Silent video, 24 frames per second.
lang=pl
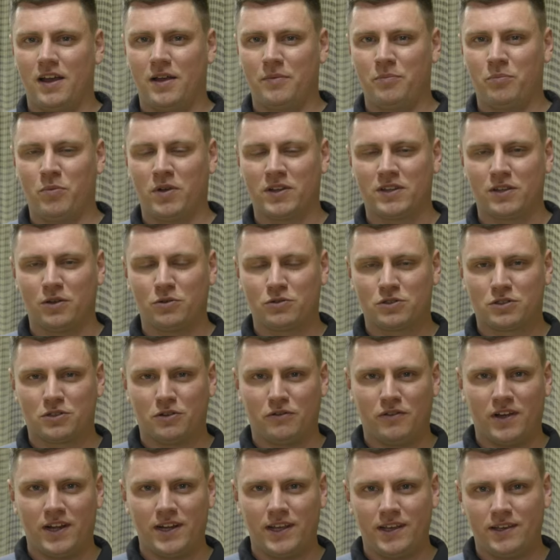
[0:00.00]
Mateusz
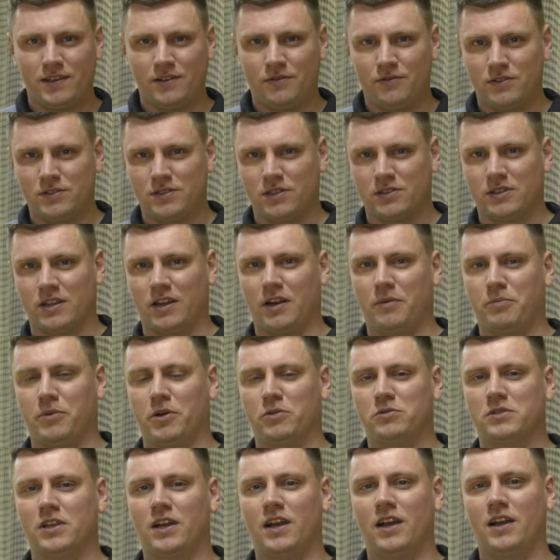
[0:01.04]
Kowalik,
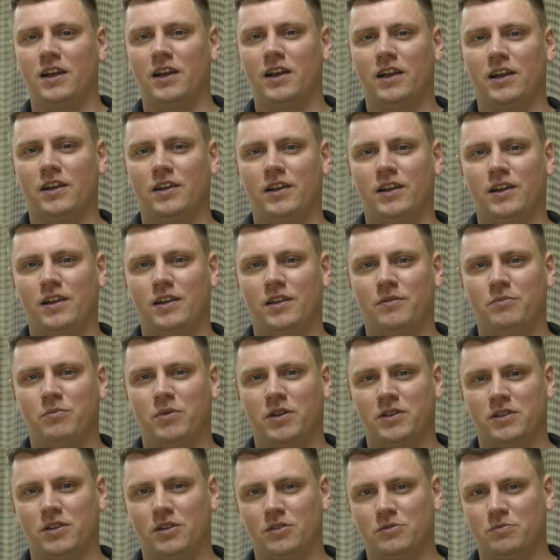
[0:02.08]
fizjoterapeuta. E, będę